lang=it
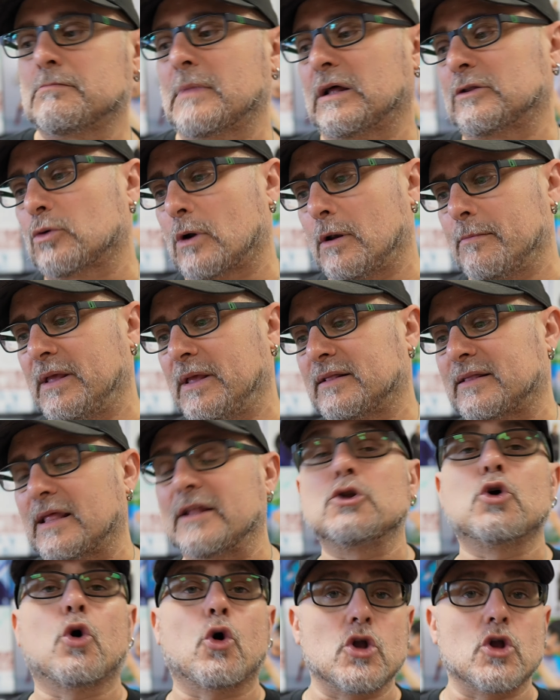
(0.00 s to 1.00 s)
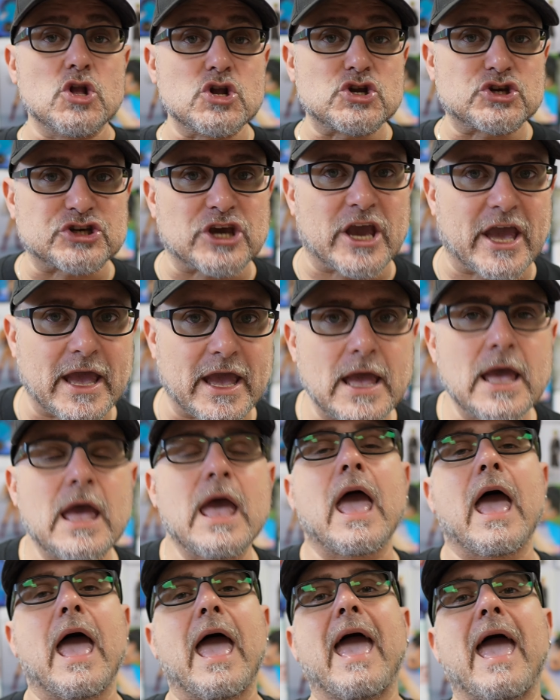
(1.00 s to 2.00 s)
naturalmente dolce
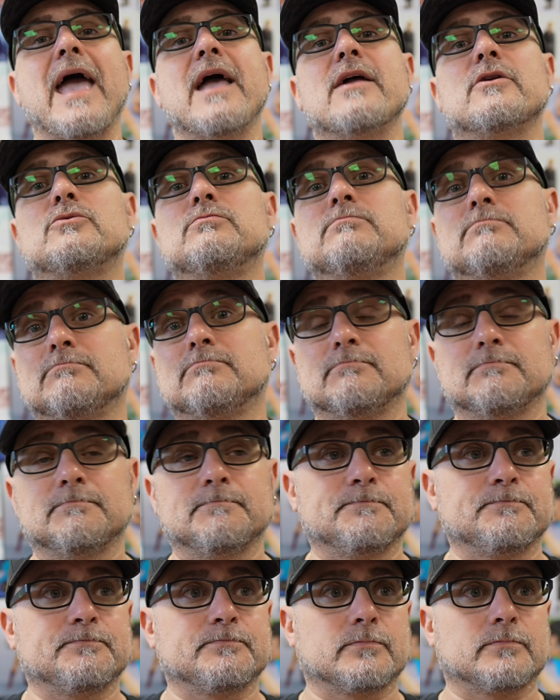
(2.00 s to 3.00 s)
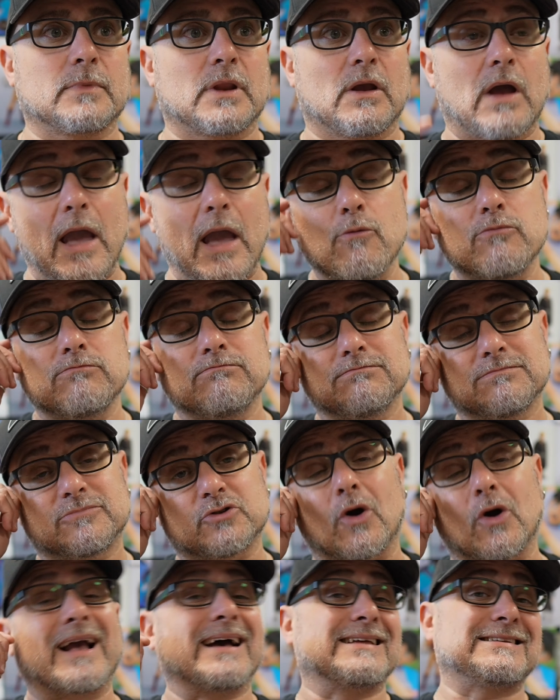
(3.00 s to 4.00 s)
è, mm, è un
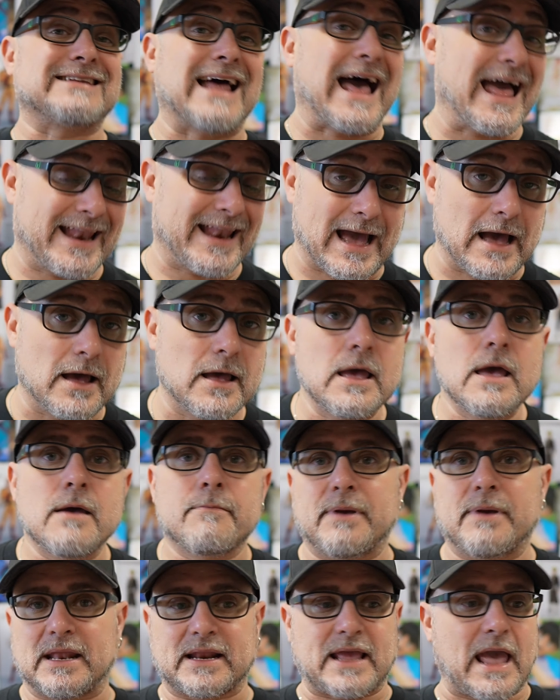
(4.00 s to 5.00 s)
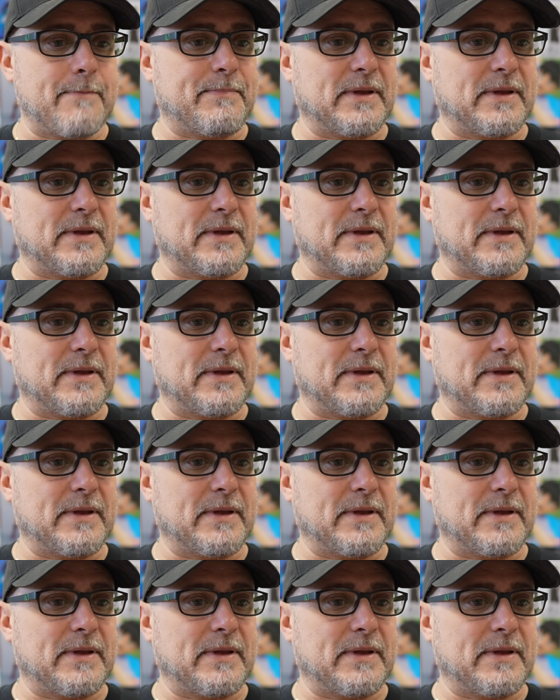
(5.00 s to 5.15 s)
toccasana perché?